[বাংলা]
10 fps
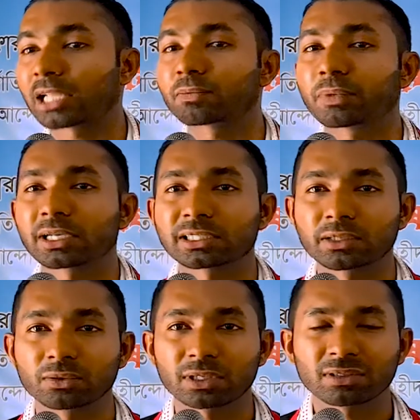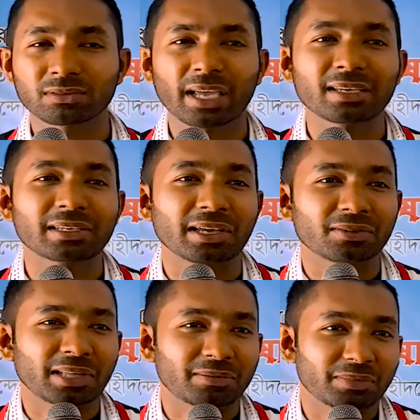দাঁত ব্রাশ নিয়ে উদাসীন থাকি
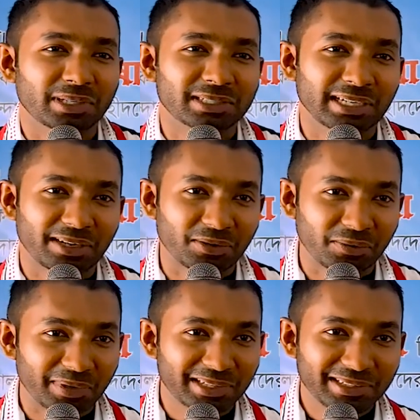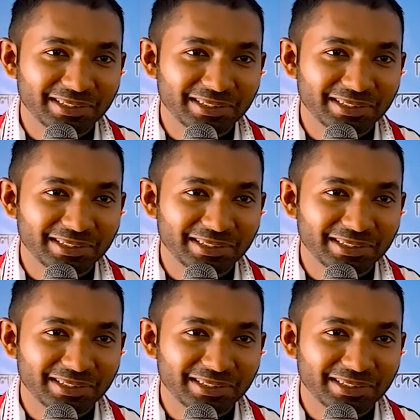আমি দাঁত ব্রাশ কিনা করবে